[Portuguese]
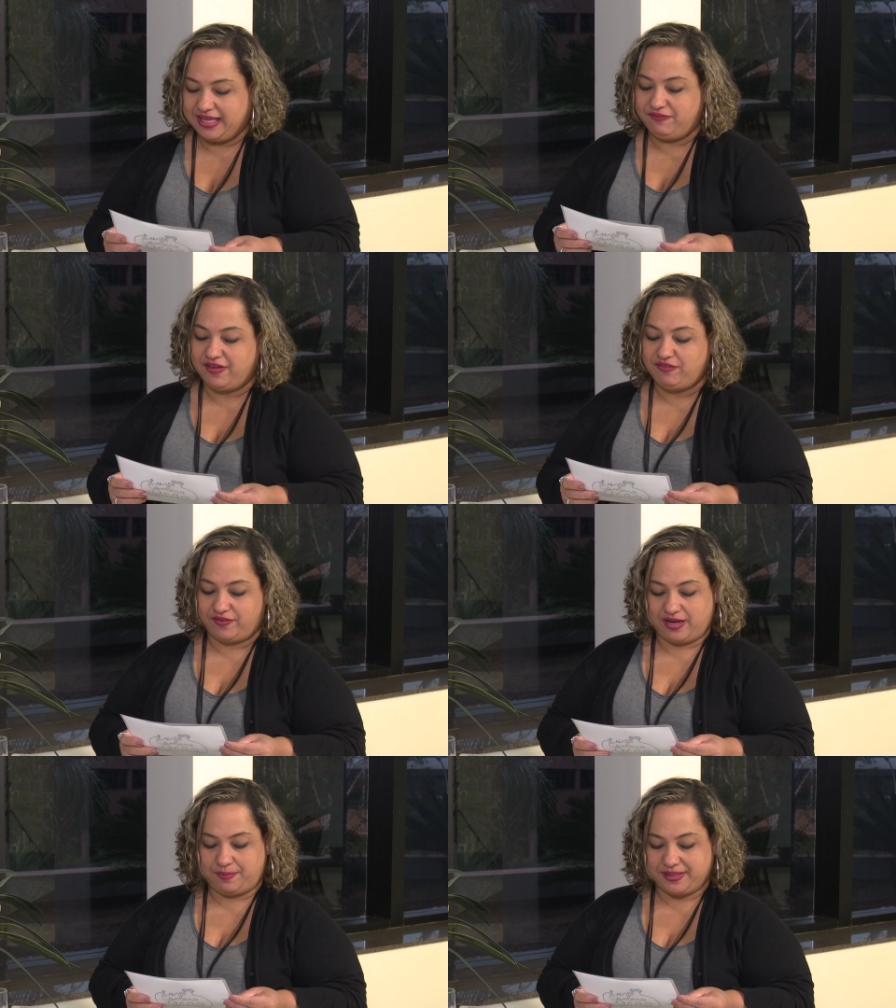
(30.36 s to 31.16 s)
e veio
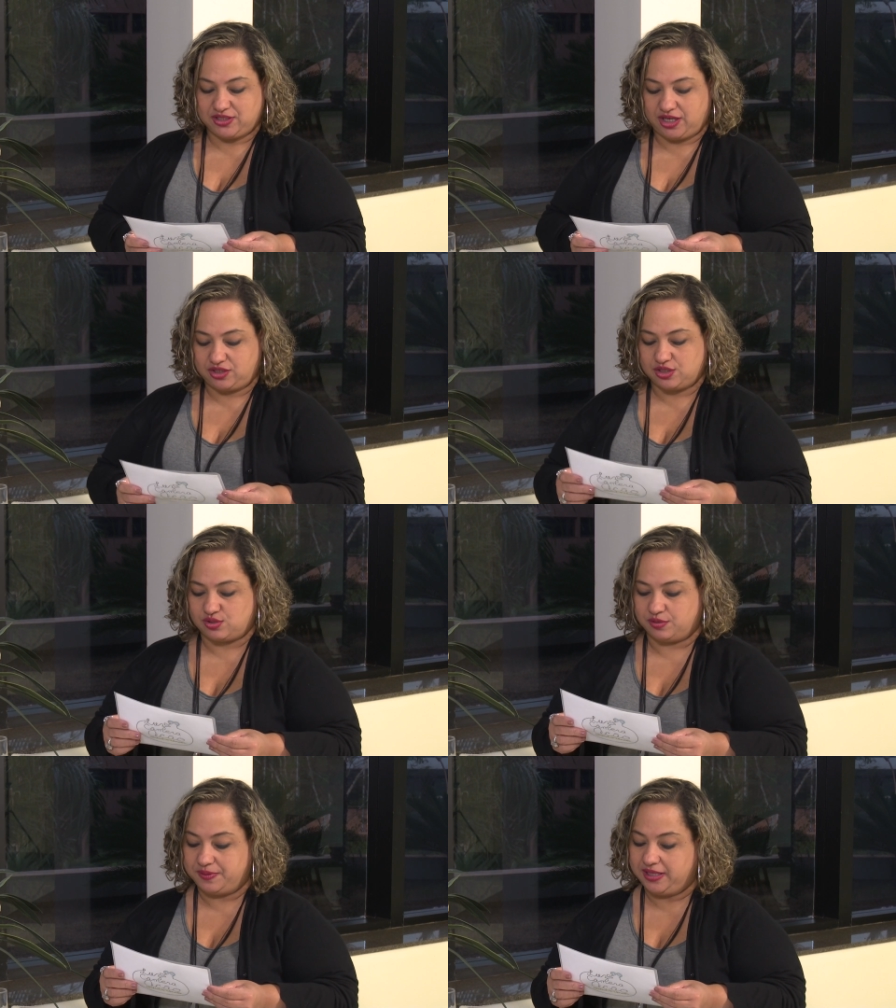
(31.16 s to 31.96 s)
falar para a gente
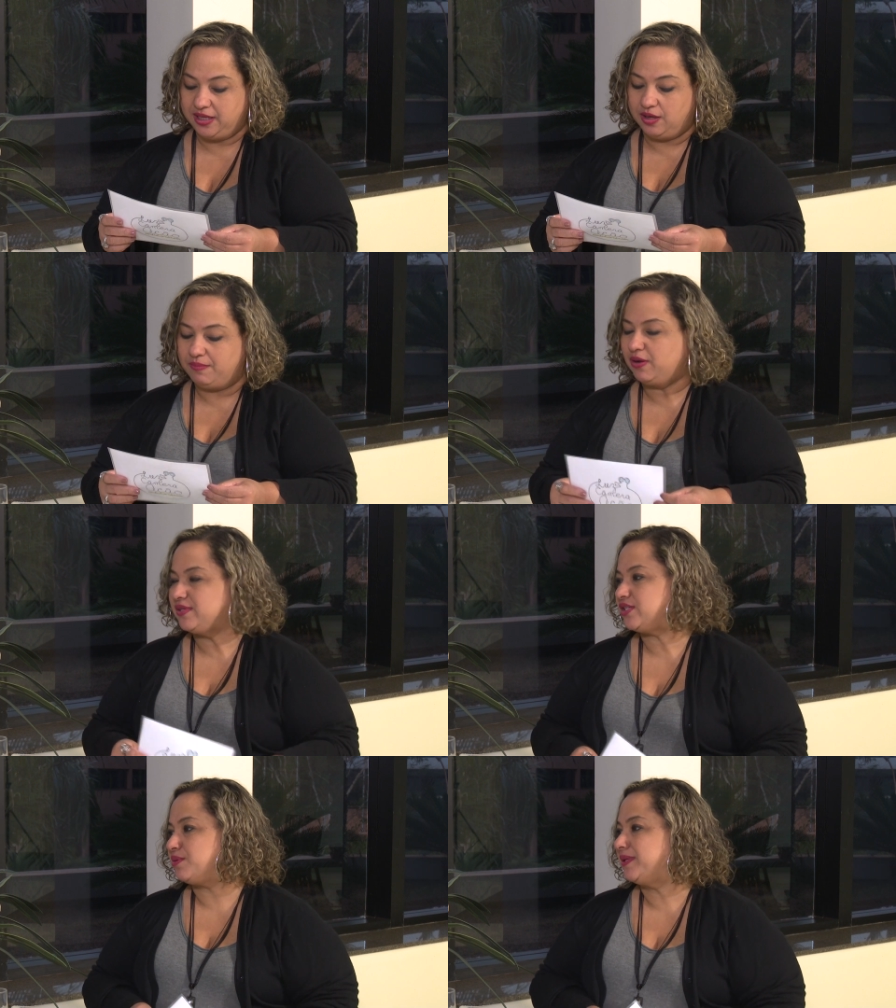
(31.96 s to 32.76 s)
sobre uma
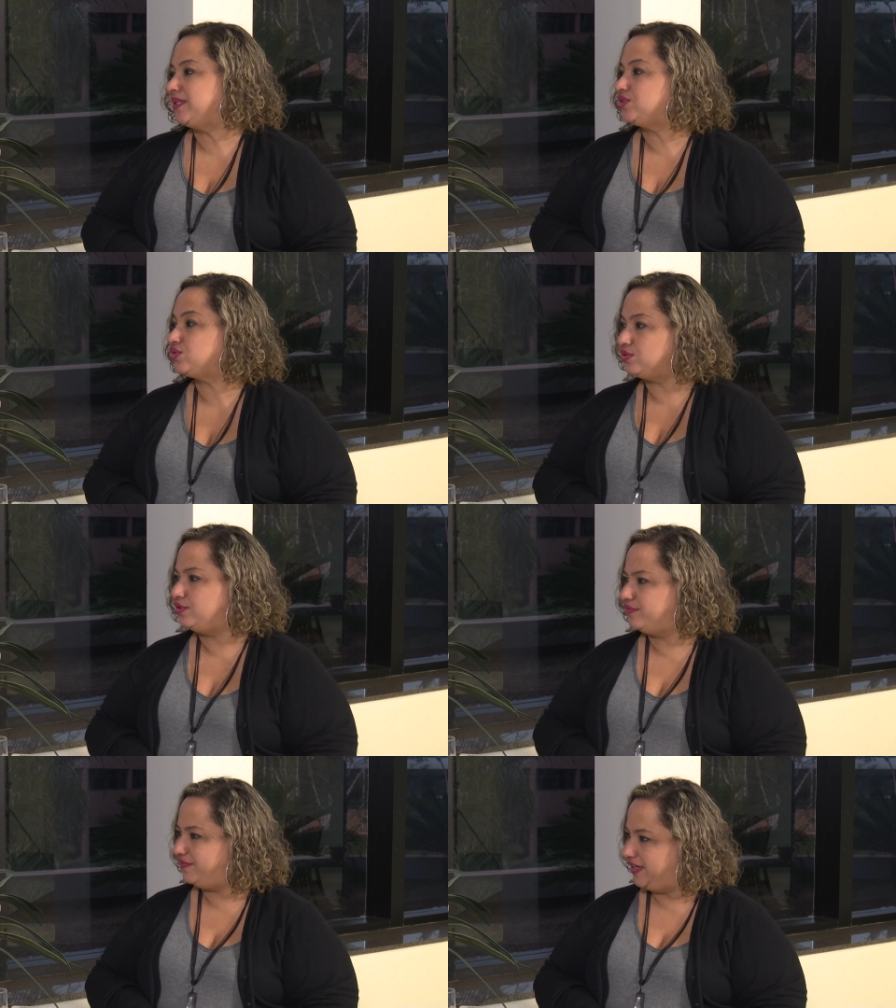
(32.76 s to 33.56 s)
coisa chamada
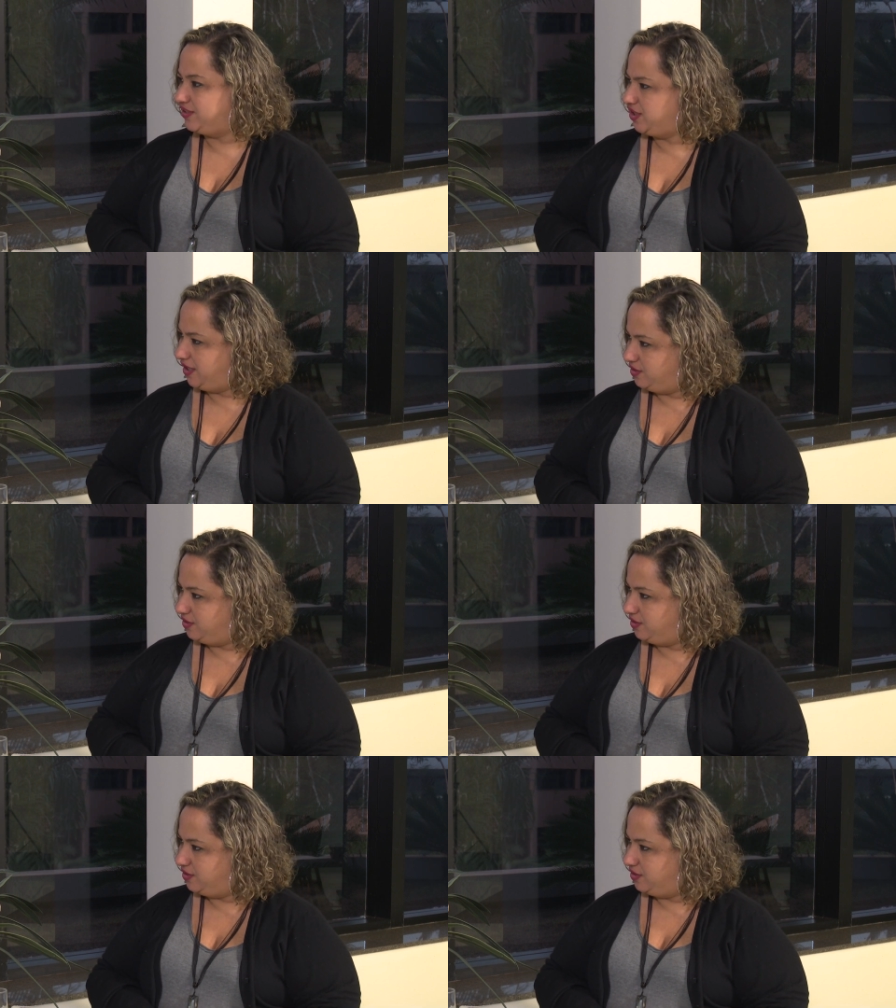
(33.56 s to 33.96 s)
Júlio Verde. É